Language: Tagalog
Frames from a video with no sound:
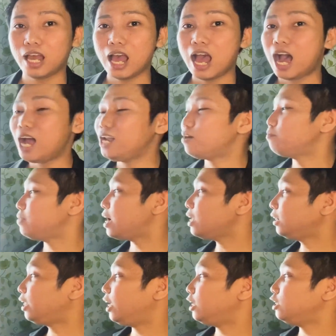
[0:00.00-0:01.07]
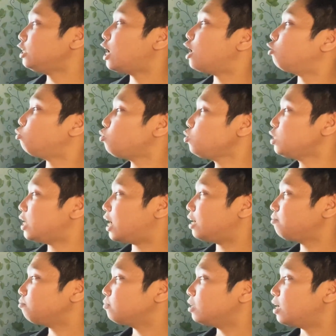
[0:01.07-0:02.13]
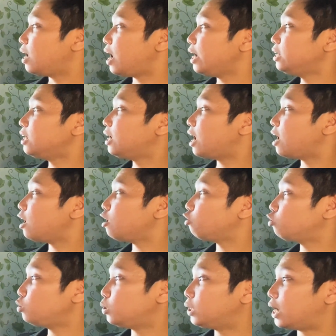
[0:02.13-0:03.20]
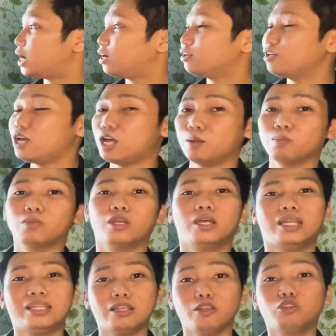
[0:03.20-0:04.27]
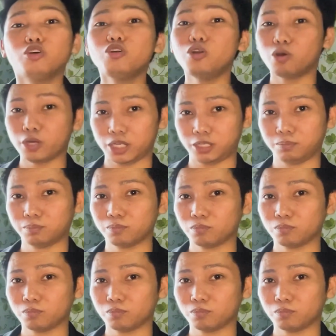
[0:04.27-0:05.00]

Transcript: alam natin na ang una ay nagkakakulugang tuloy.